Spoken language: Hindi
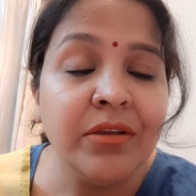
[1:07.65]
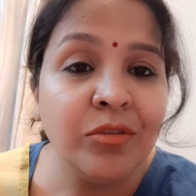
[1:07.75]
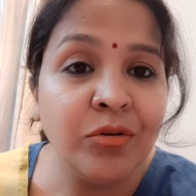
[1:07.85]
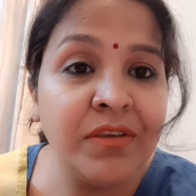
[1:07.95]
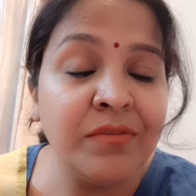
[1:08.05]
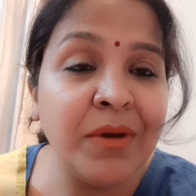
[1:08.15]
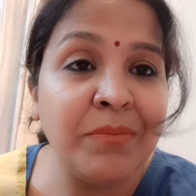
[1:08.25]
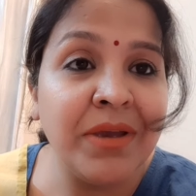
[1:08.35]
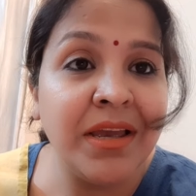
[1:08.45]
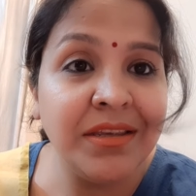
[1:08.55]
तो इस बार
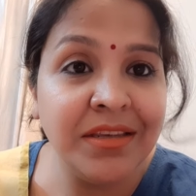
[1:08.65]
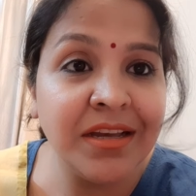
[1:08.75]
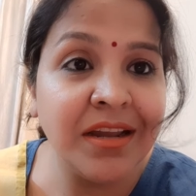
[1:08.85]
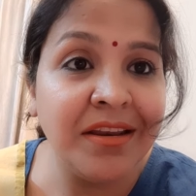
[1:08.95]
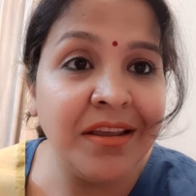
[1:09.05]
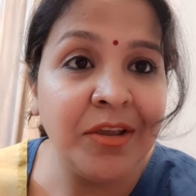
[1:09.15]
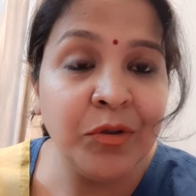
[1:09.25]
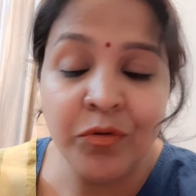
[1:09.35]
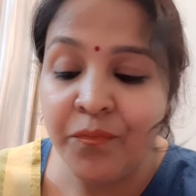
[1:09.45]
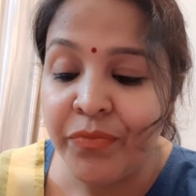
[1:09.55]
मैं ये कराने आई हूँ